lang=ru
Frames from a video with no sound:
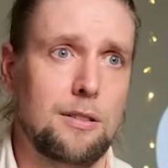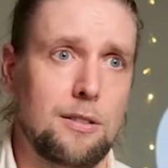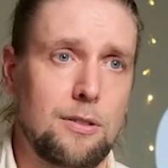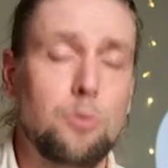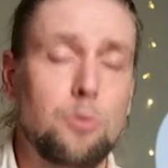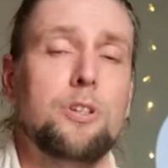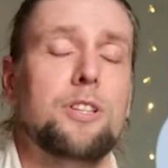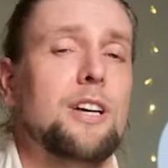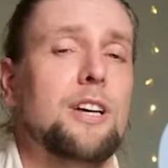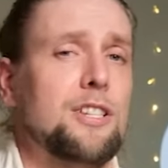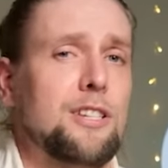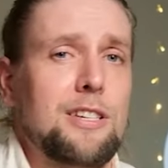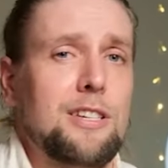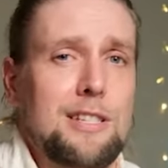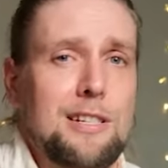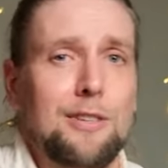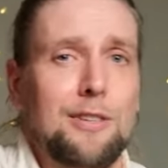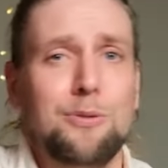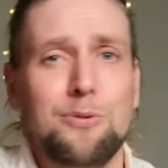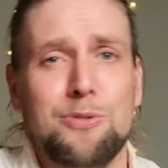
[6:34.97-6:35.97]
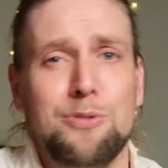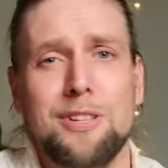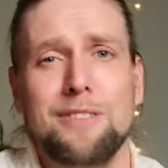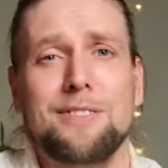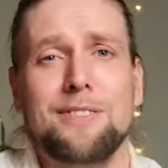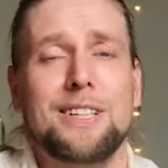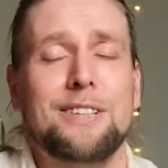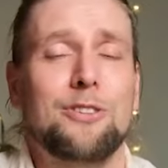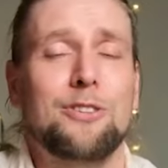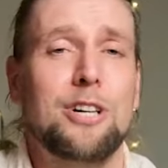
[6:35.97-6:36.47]
ну, и даже если нужно,
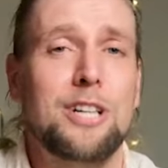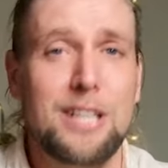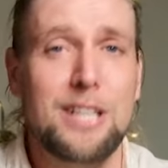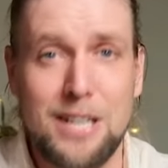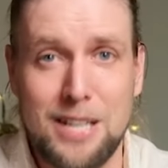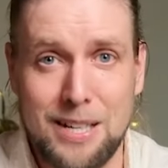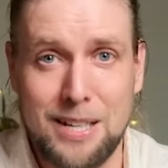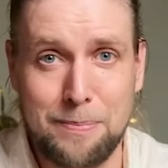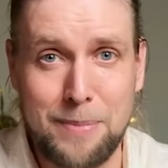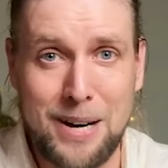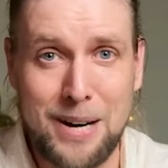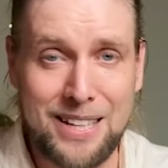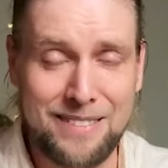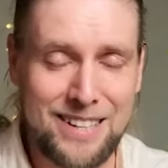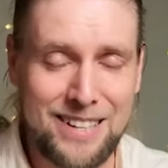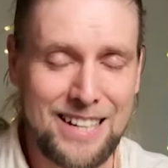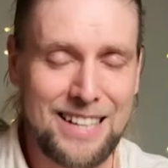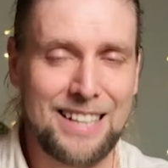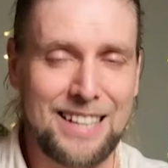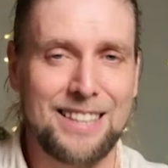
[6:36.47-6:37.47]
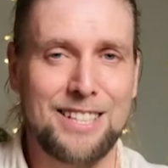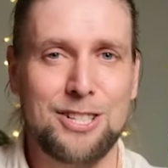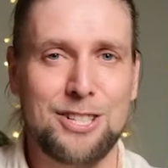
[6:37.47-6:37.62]
вы его маловероятно,